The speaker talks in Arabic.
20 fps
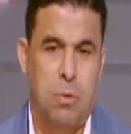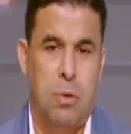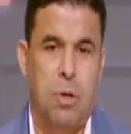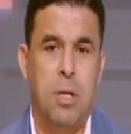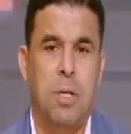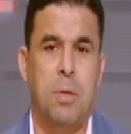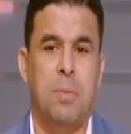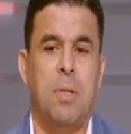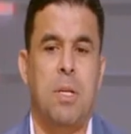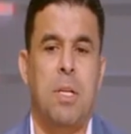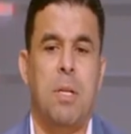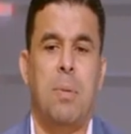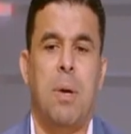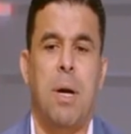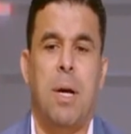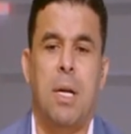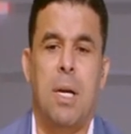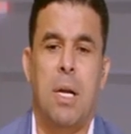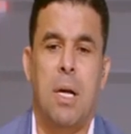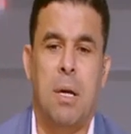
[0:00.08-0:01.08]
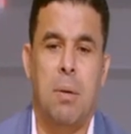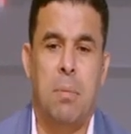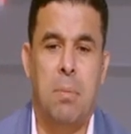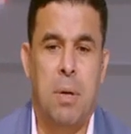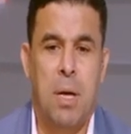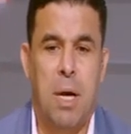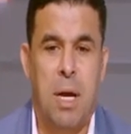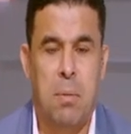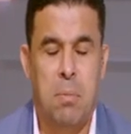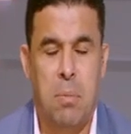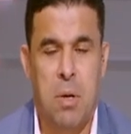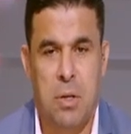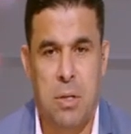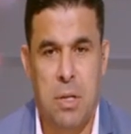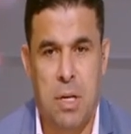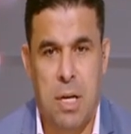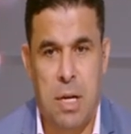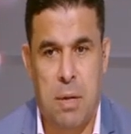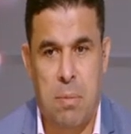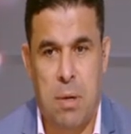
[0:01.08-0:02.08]
نروح نبتدي معانا باهم
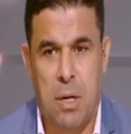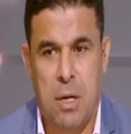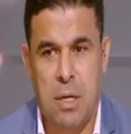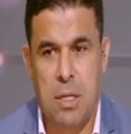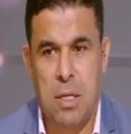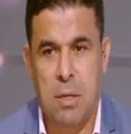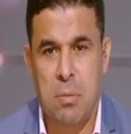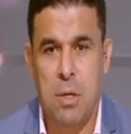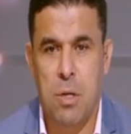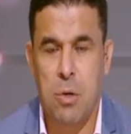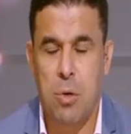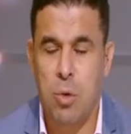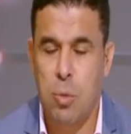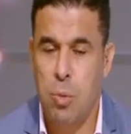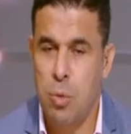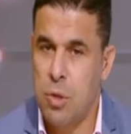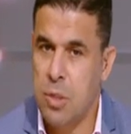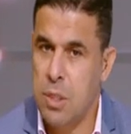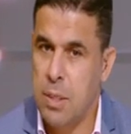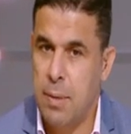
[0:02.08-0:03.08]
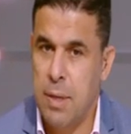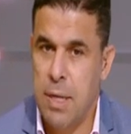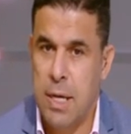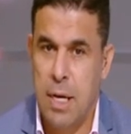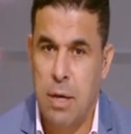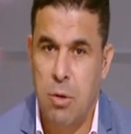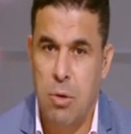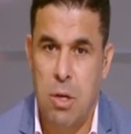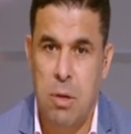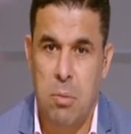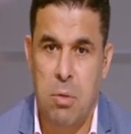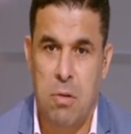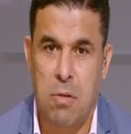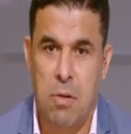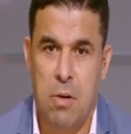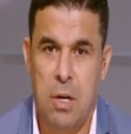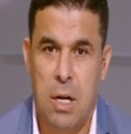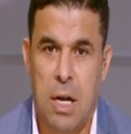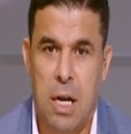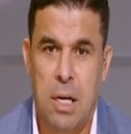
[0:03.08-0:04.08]
قضيه يا جماعه يمكن الجمهور الزملكاوي اللي
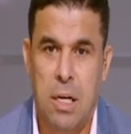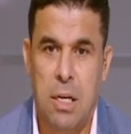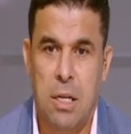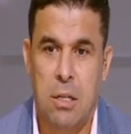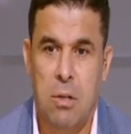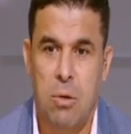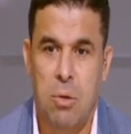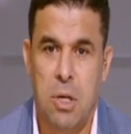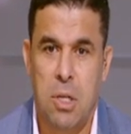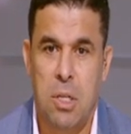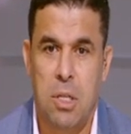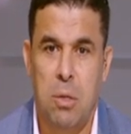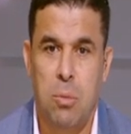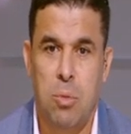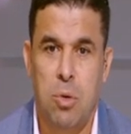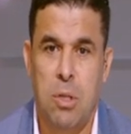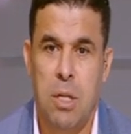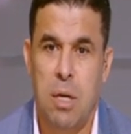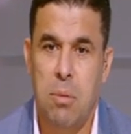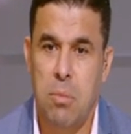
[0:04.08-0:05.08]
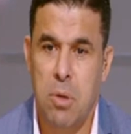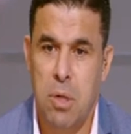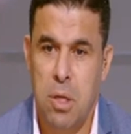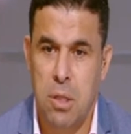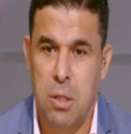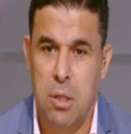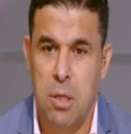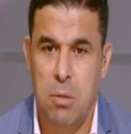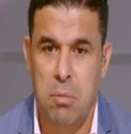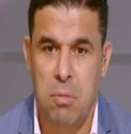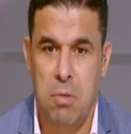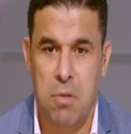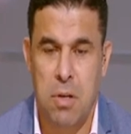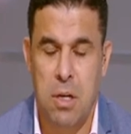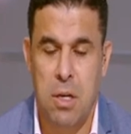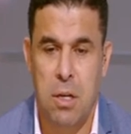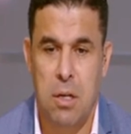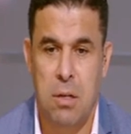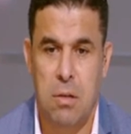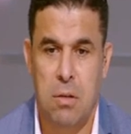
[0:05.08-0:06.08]
بيتفرج علينا دلوقتي مهتم جدا
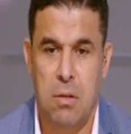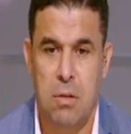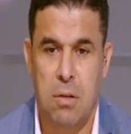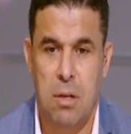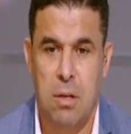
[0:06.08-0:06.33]
بفكره